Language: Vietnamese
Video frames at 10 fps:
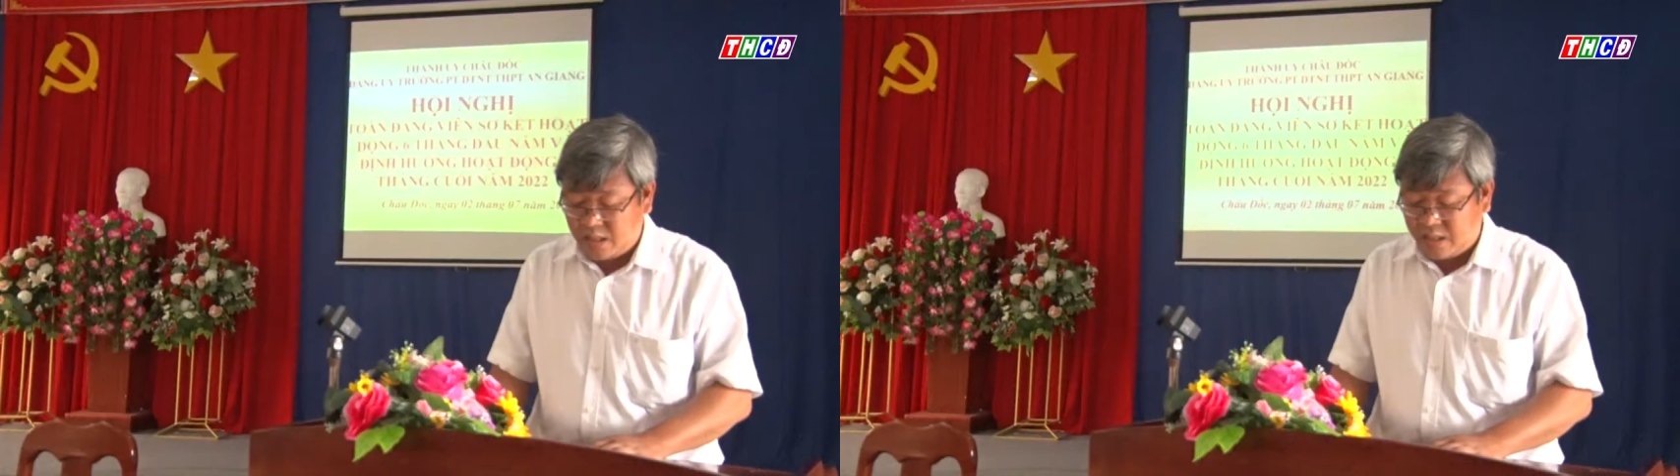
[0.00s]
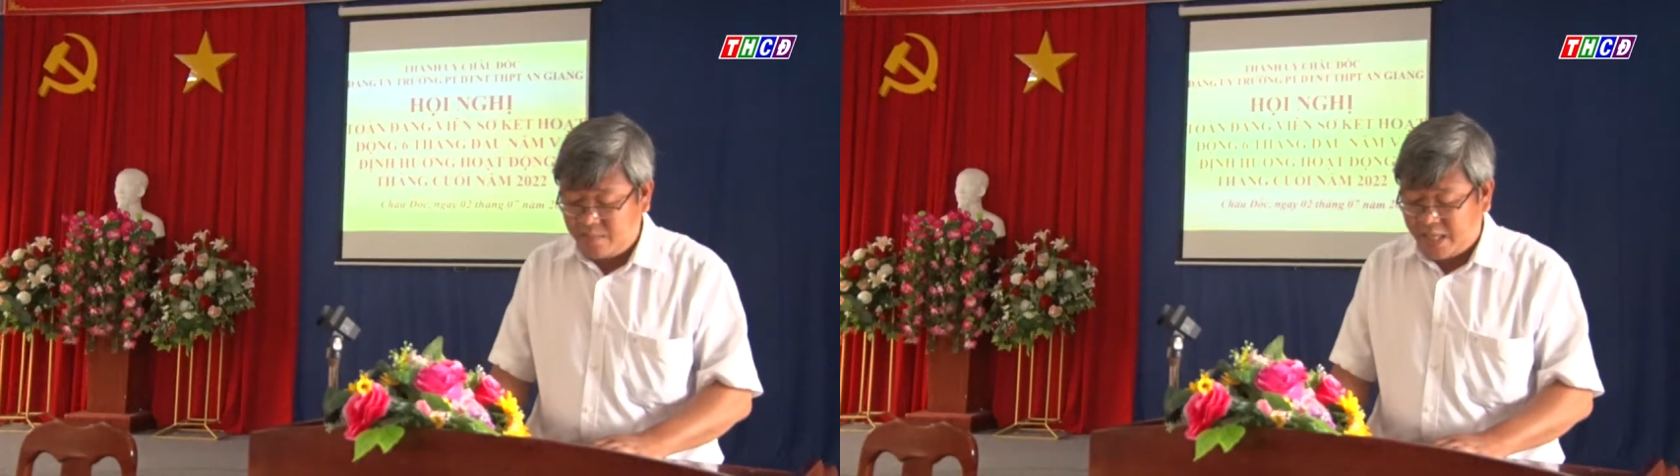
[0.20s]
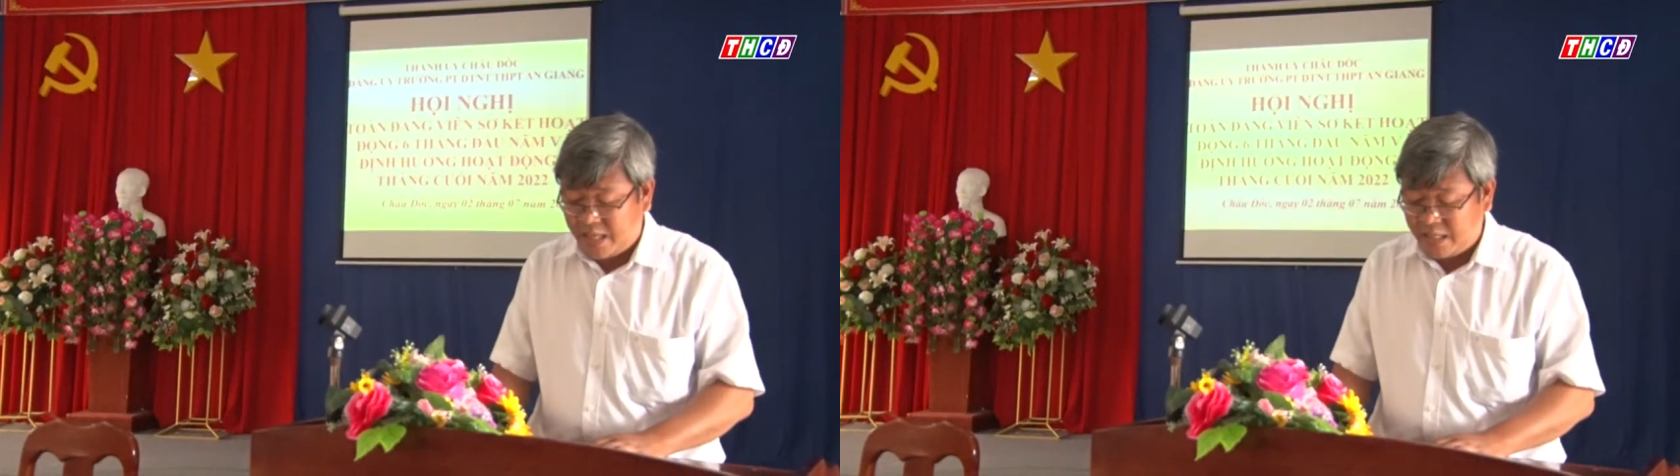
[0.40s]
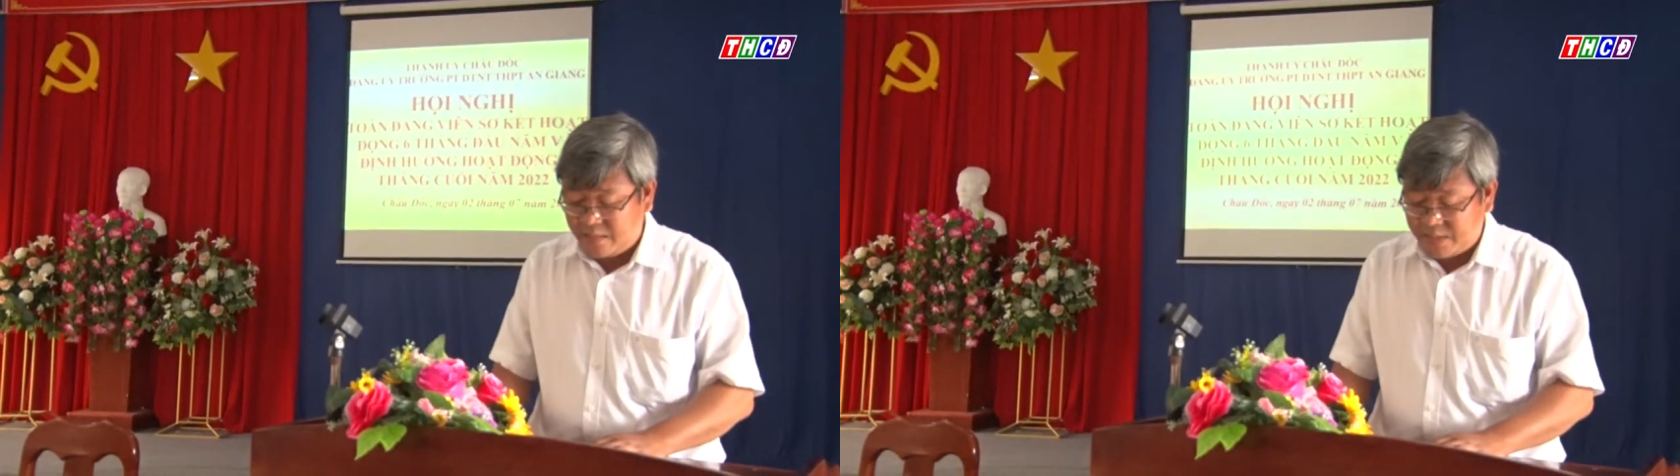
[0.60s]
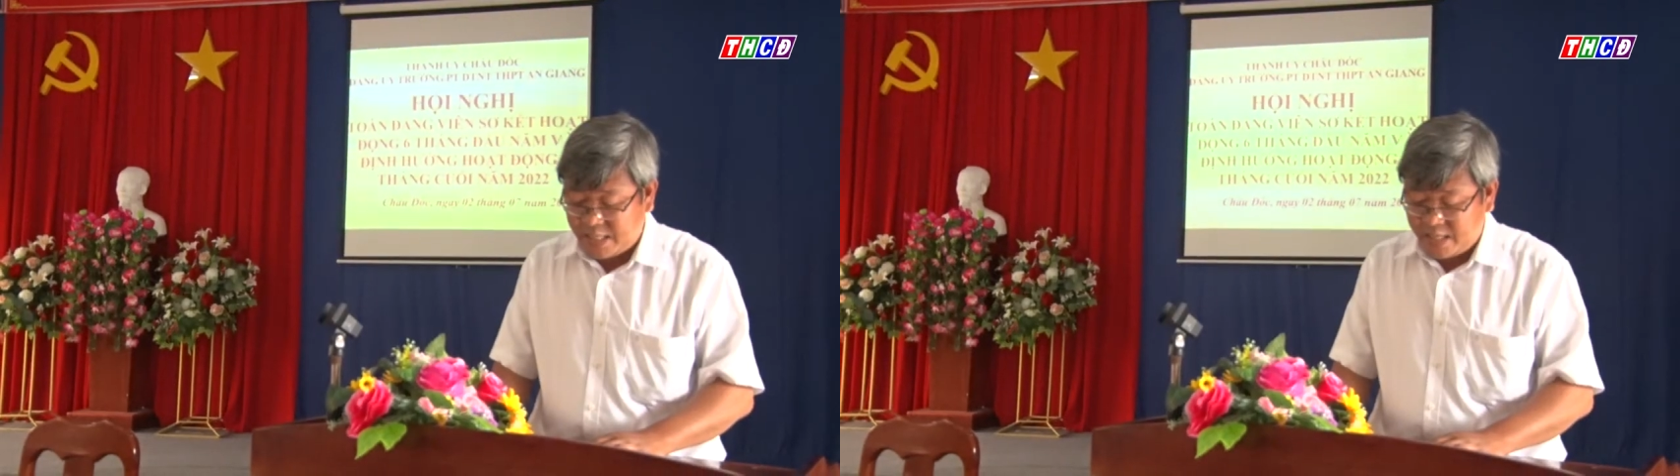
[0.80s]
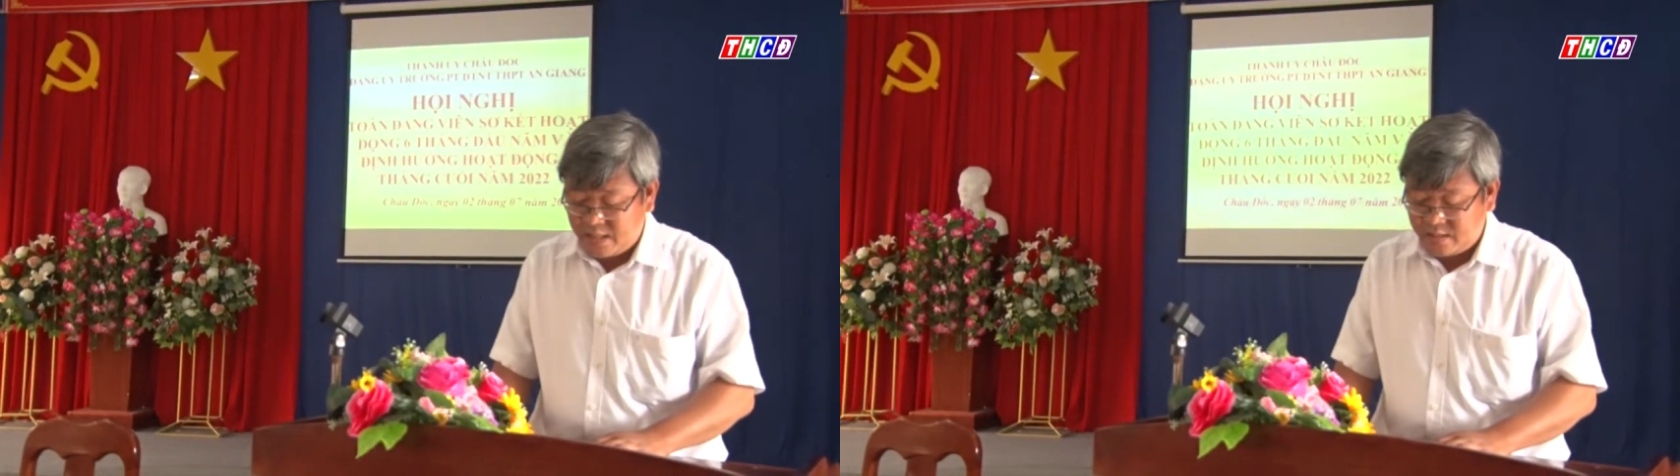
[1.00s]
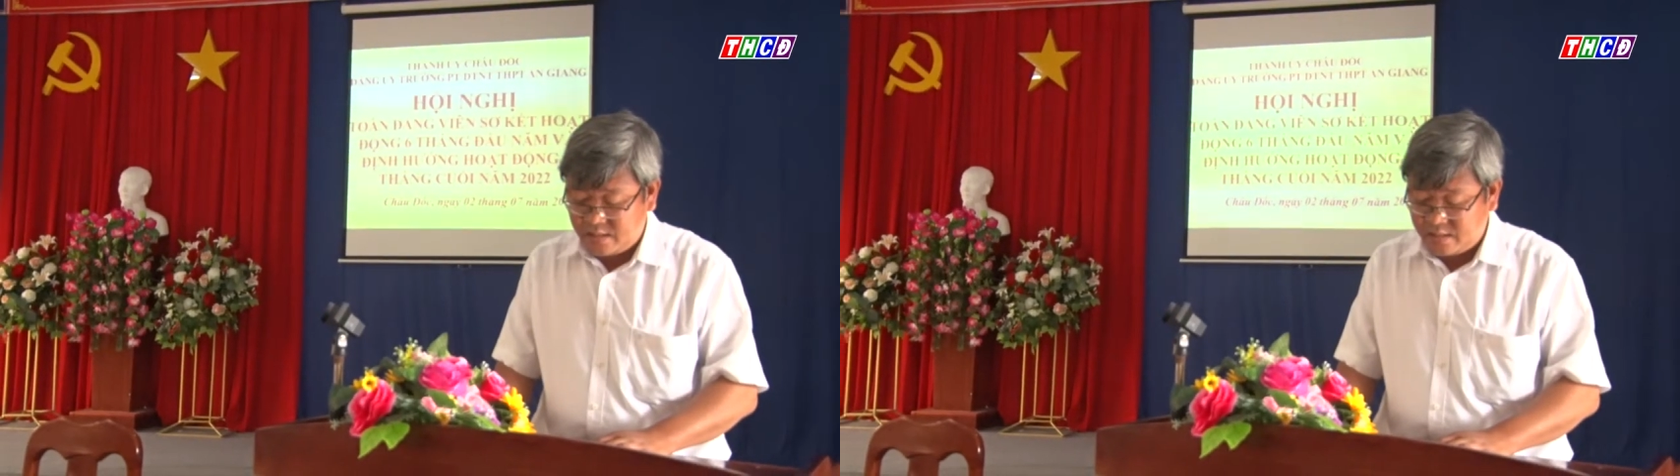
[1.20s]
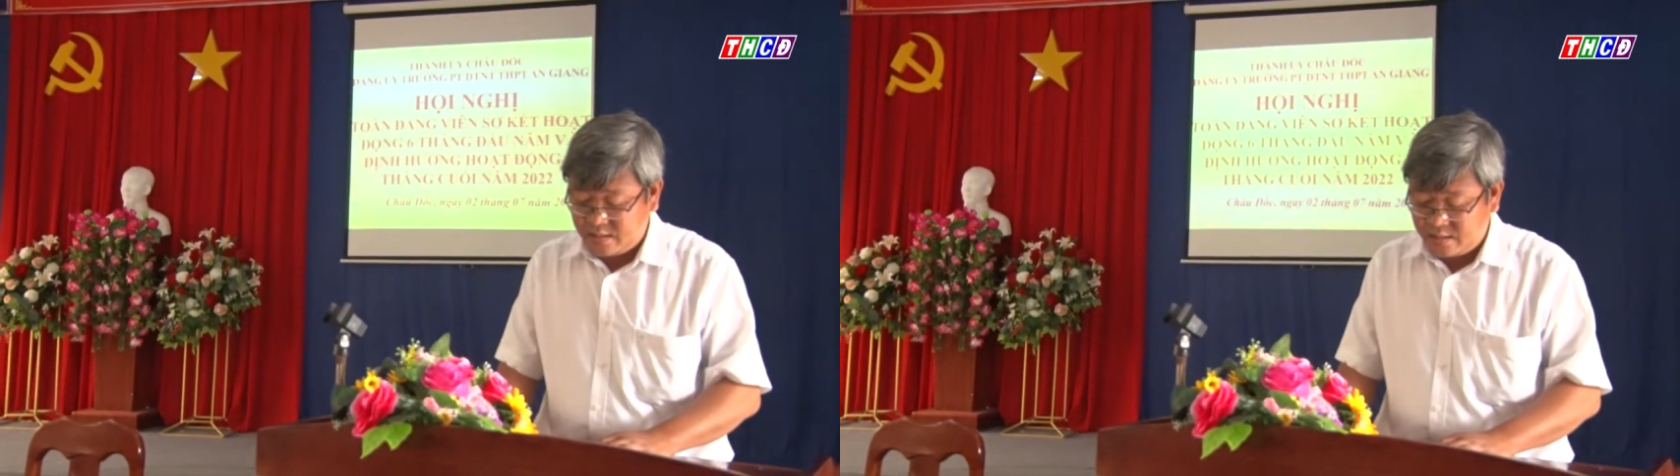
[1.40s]
thực sự tiên phong gương
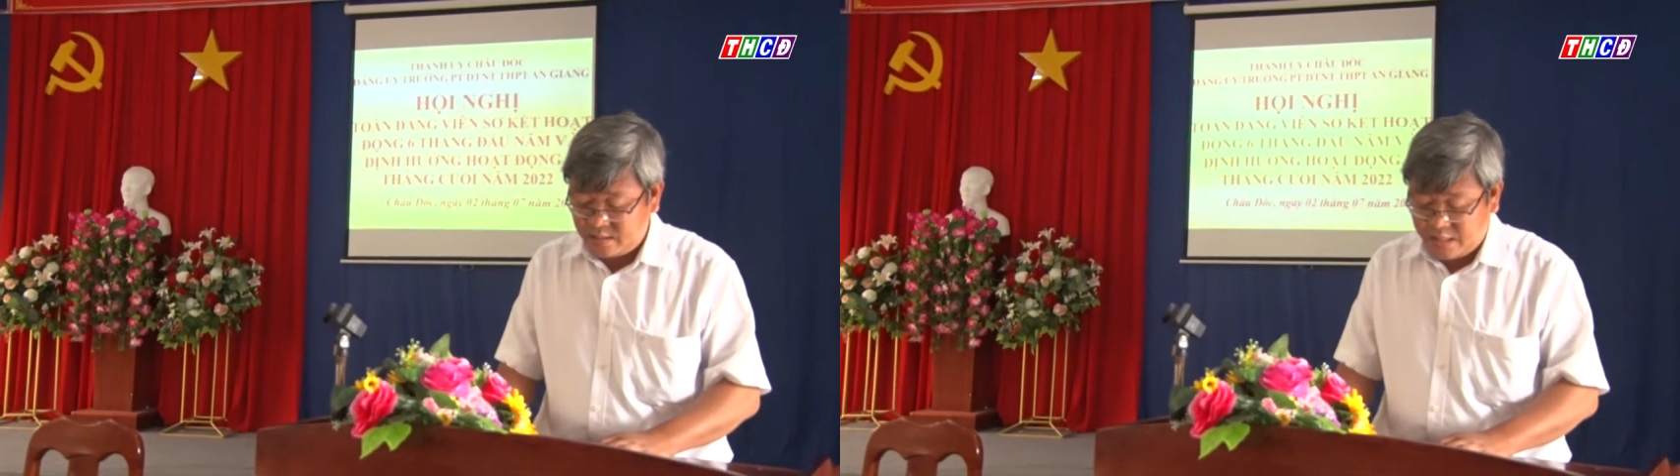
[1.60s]
mẫu,